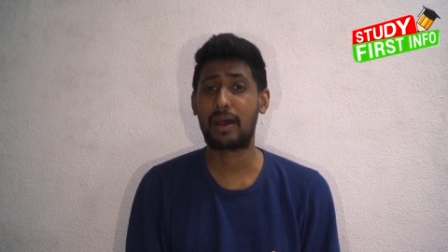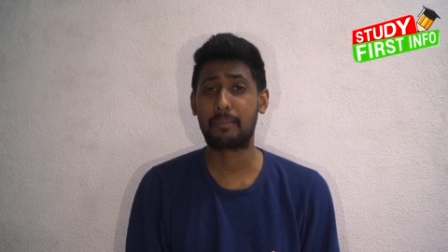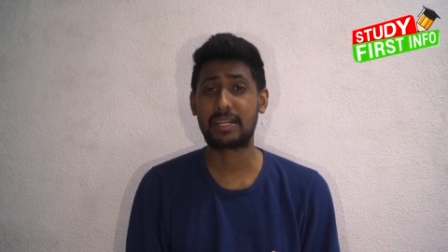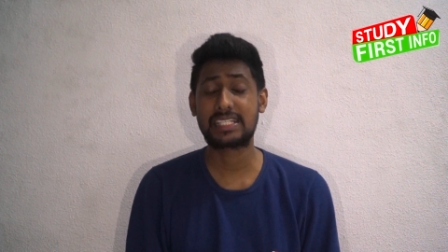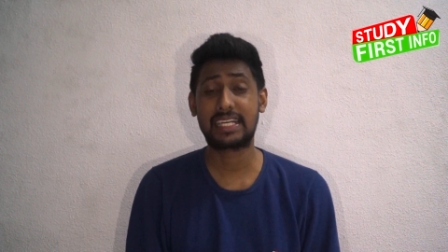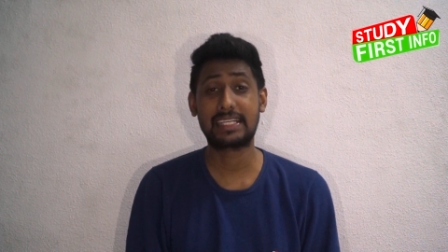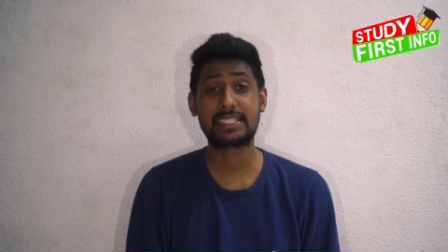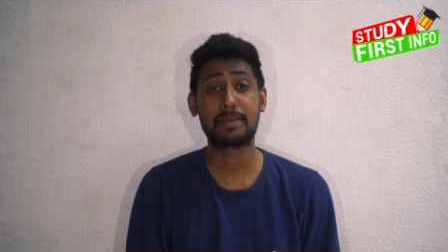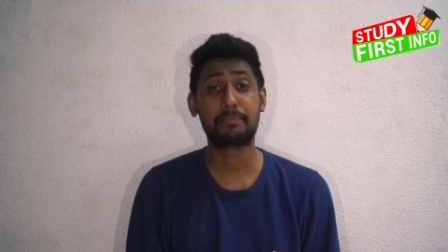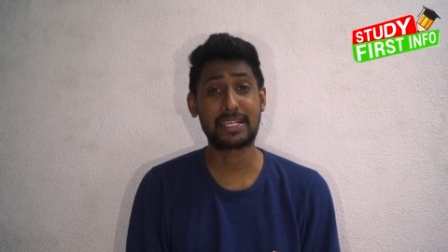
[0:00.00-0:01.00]
আমরা সেই
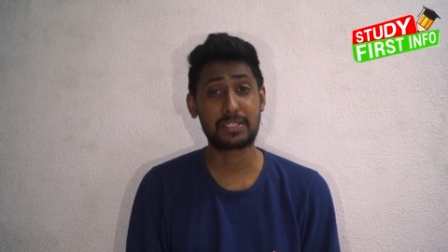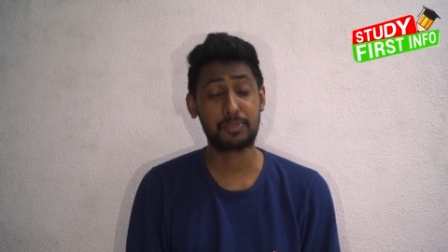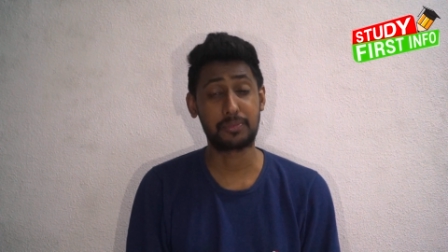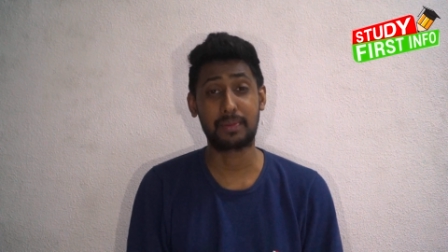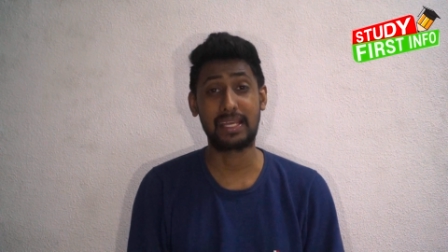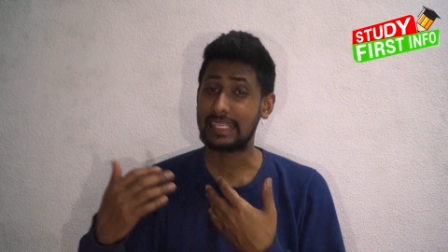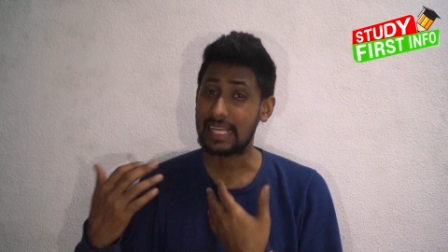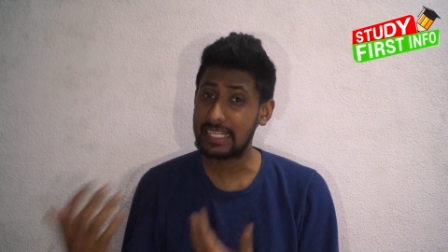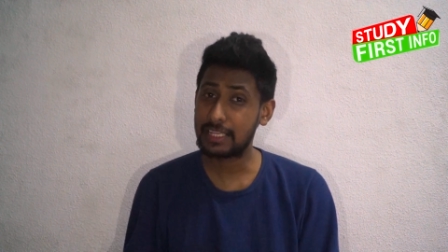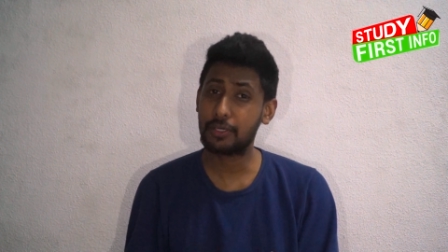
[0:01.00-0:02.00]
দেশের পাসপোর্ট পাই
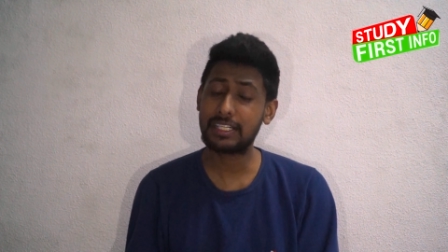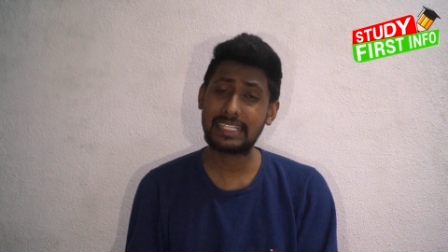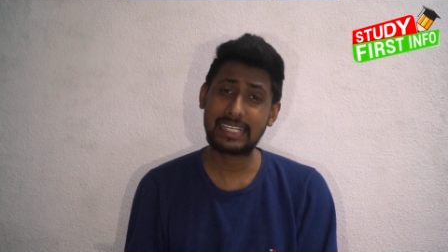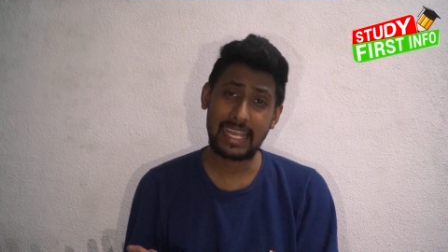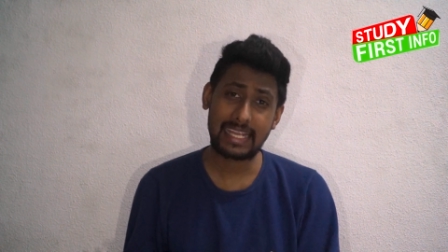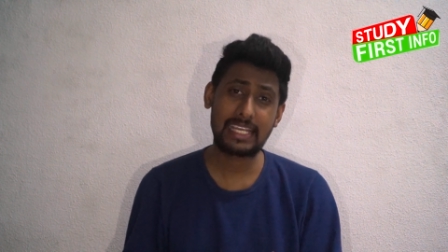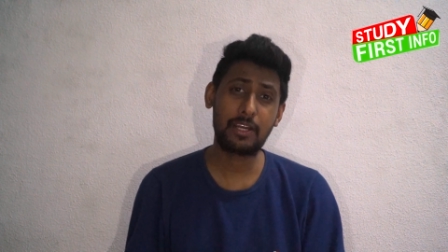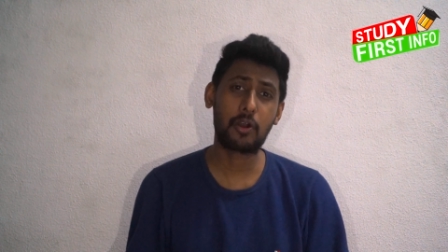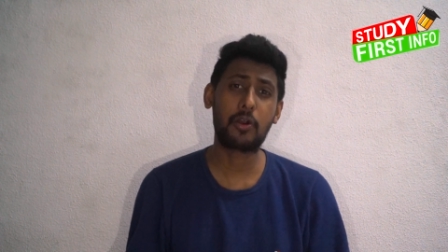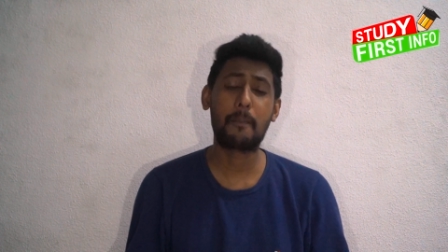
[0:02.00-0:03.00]
ইতালিতেও ঠিক একই
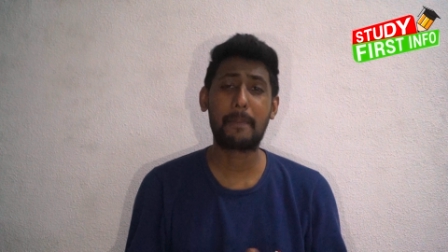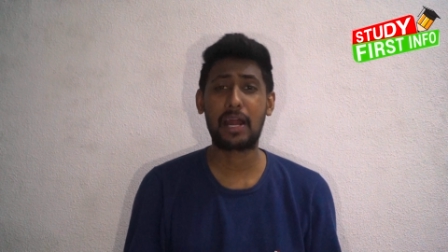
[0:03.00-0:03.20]
রকম